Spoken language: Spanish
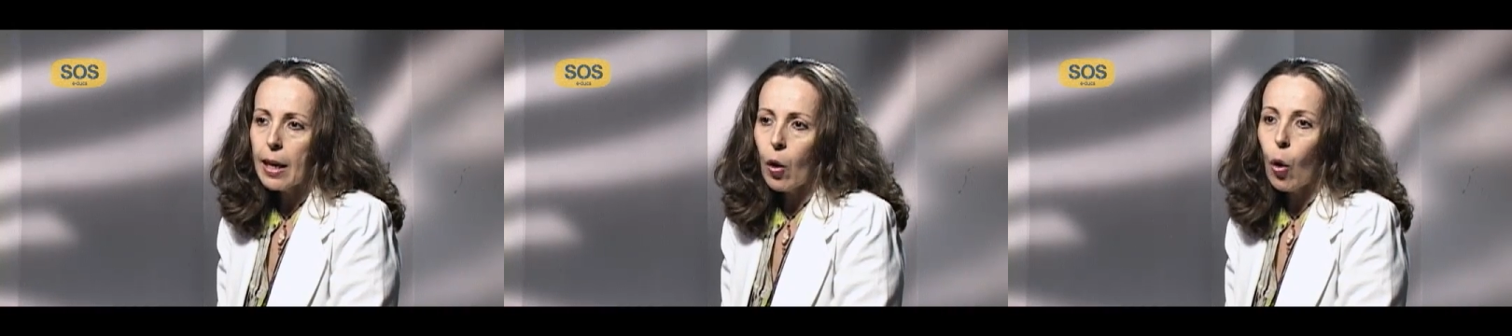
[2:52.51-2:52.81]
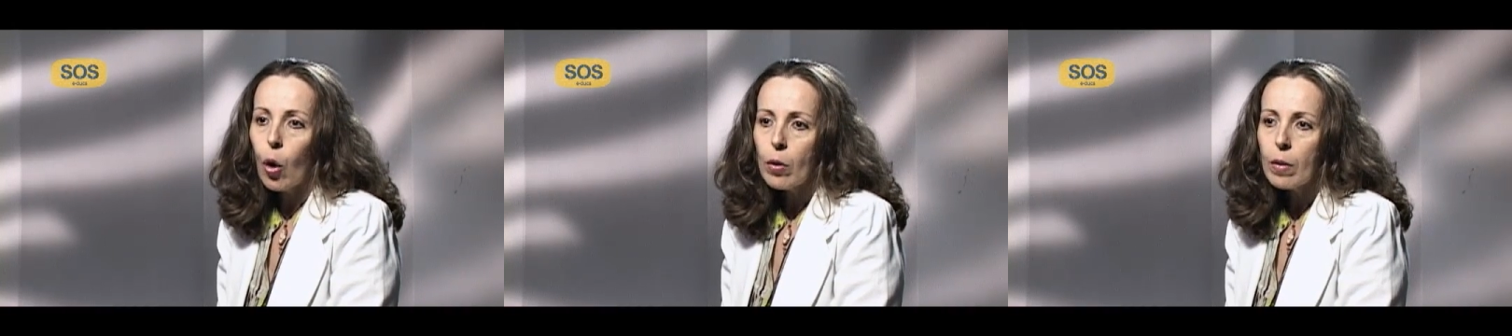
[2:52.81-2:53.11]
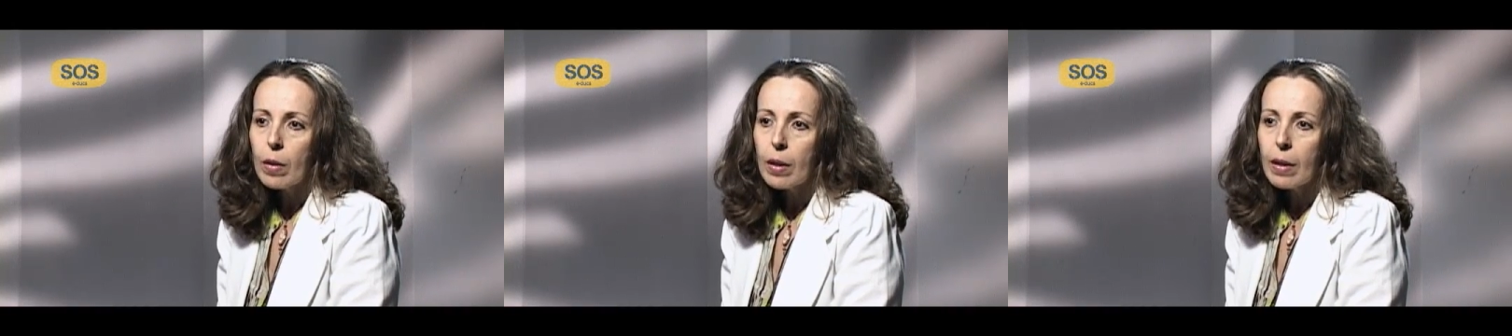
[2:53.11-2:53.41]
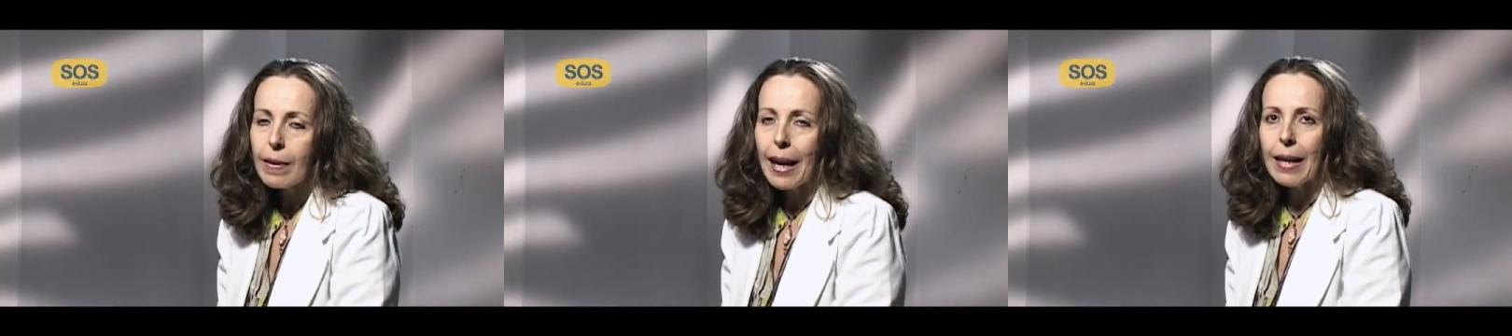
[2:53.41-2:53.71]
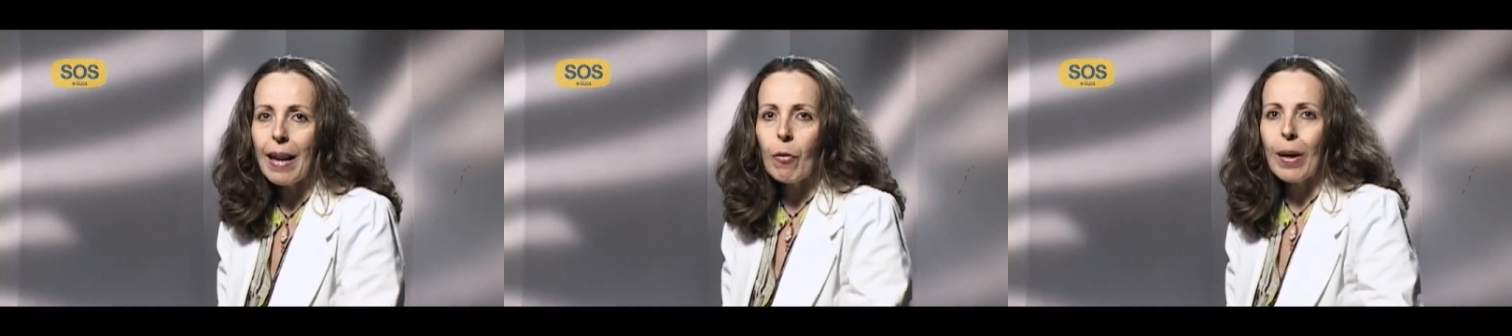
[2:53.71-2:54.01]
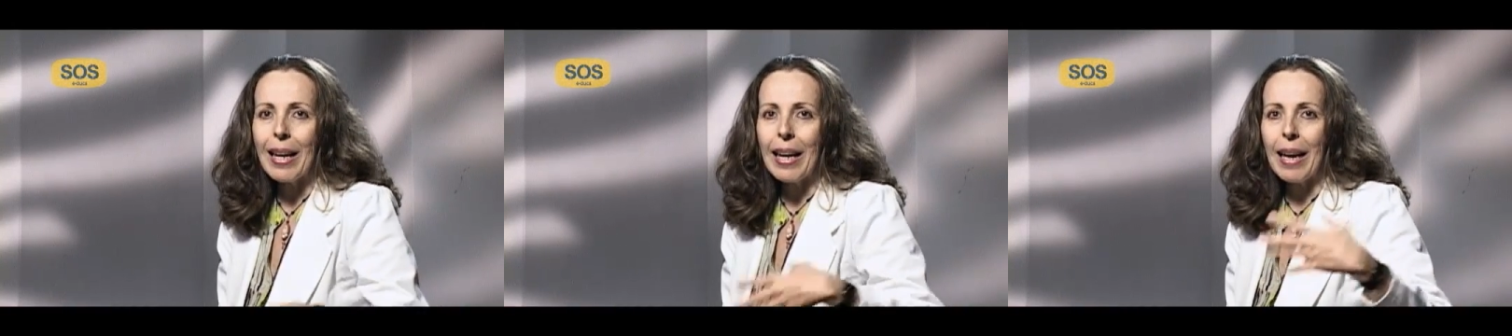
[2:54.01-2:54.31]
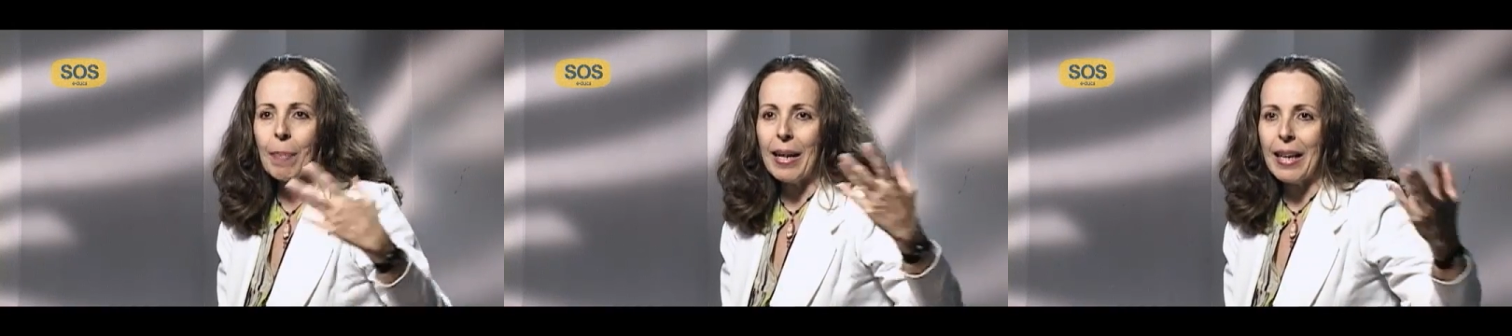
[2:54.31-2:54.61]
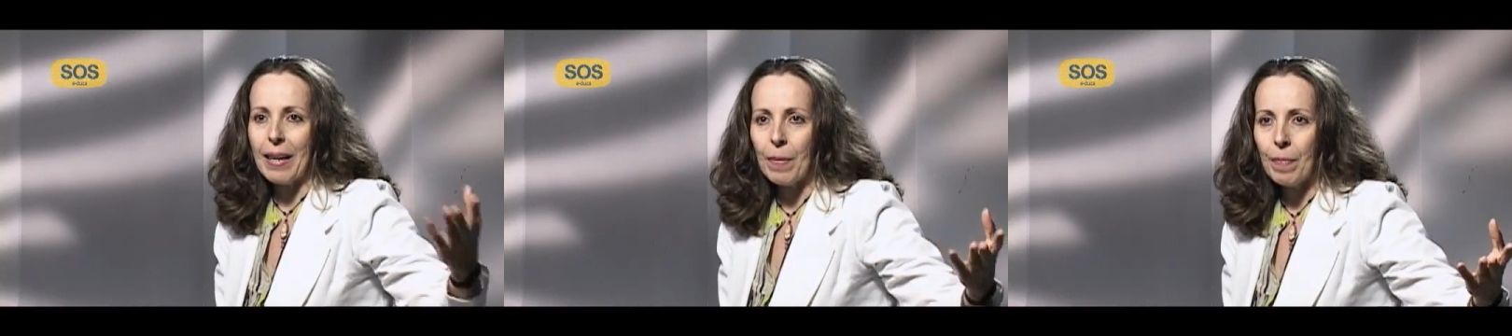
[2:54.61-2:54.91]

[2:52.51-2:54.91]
o salen afuera a parir,